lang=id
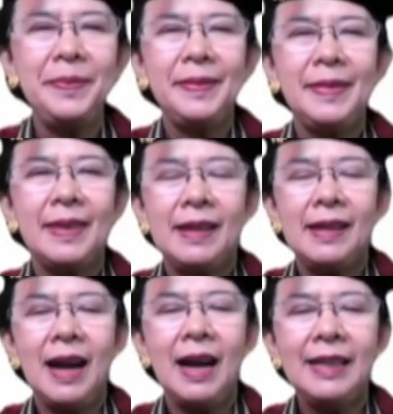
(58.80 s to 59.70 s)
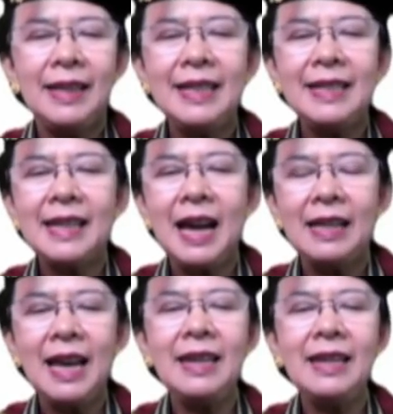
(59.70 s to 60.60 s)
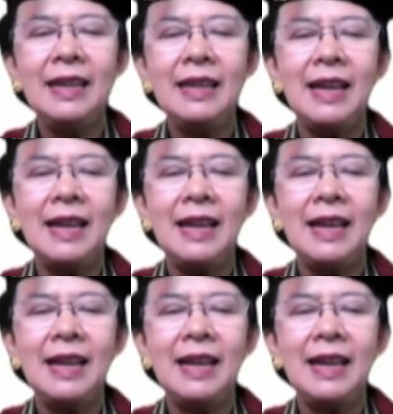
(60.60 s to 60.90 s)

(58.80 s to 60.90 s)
hingga kini lulusan Universitas